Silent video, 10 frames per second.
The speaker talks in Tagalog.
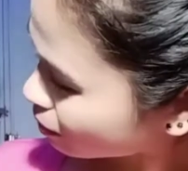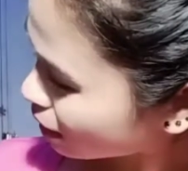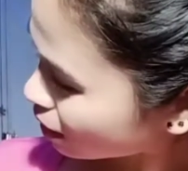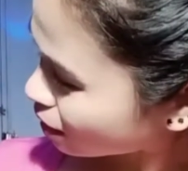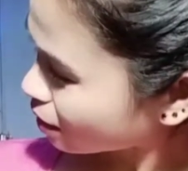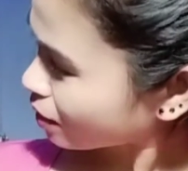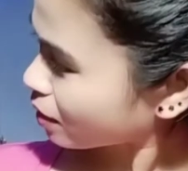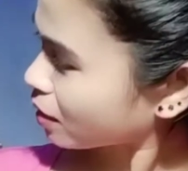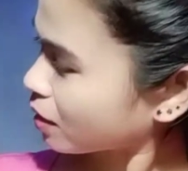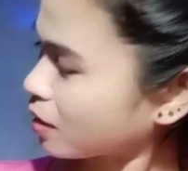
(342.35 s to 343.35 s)
What
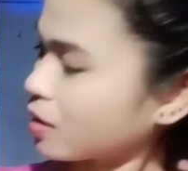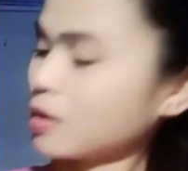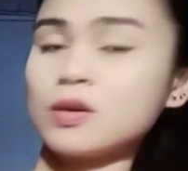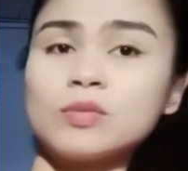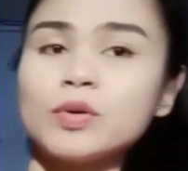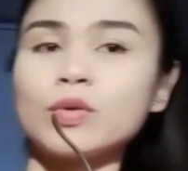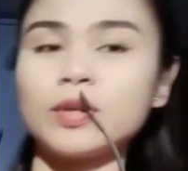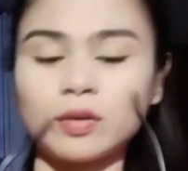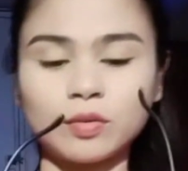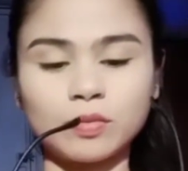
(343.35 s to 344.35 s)
the? yung
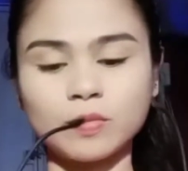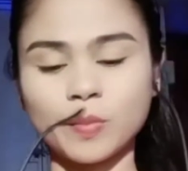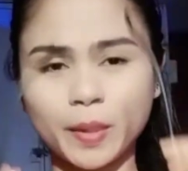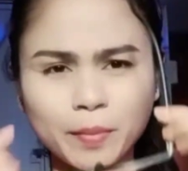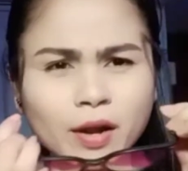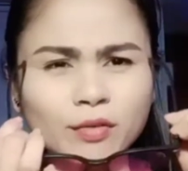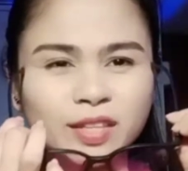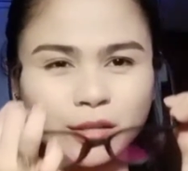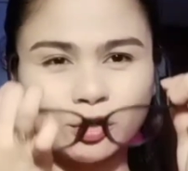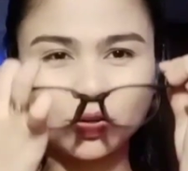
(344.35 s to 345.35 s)
order ko. Para akong
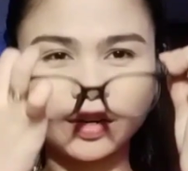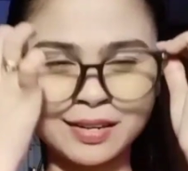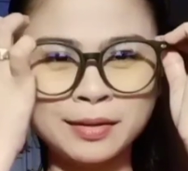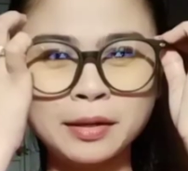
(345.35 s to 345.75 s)
teacher na.